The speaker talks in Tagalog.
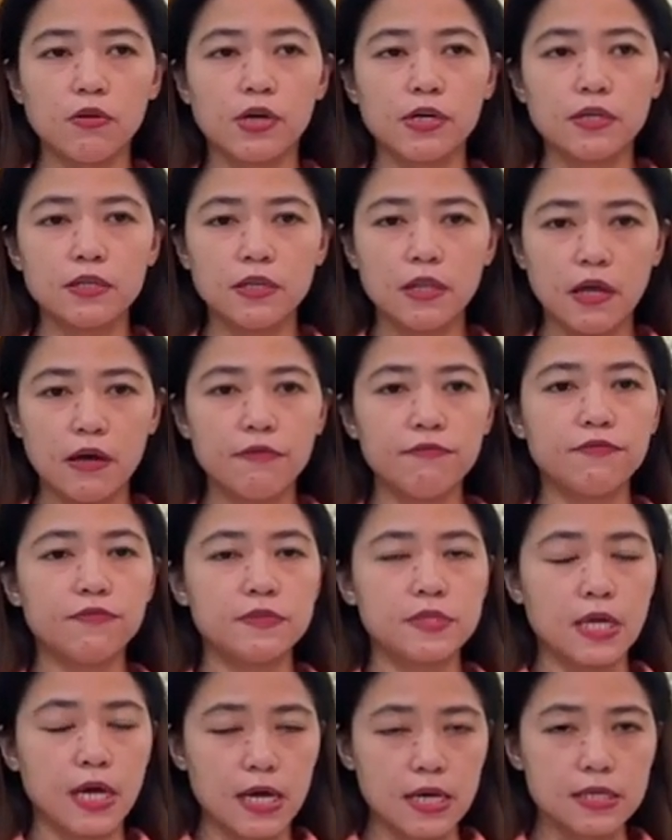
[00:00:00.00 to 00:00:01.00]
Lord
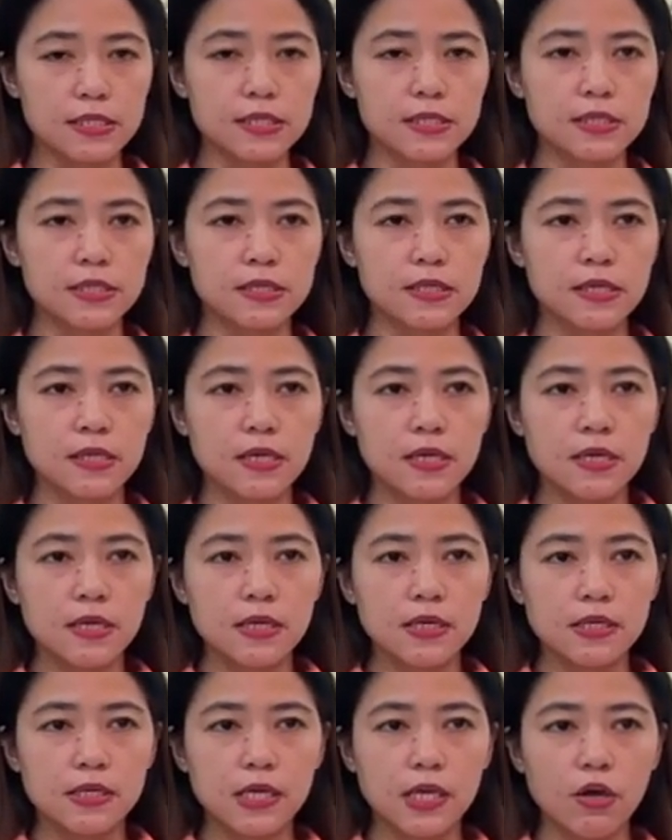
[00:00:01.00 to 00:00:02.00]
loves us,
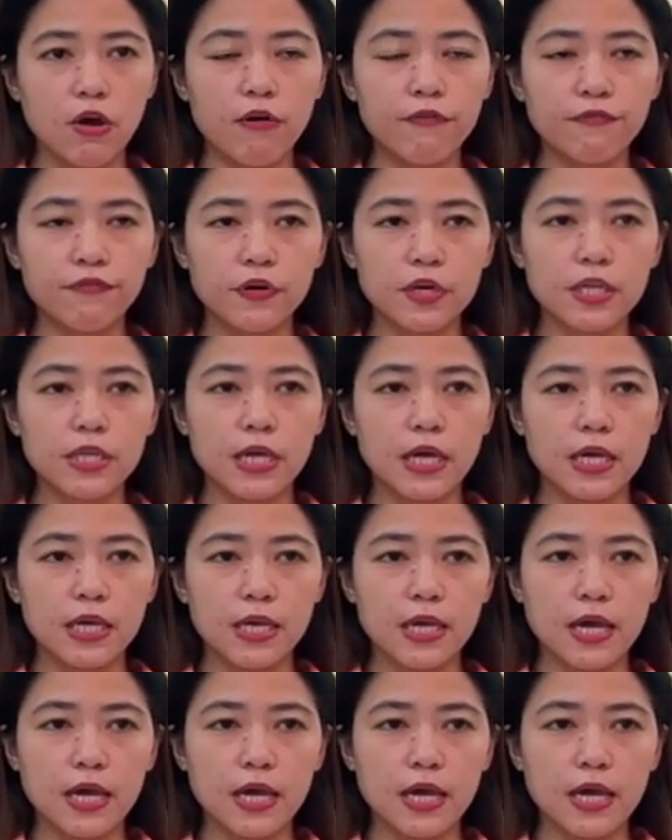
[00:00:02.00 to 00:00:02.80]
gi-offer niya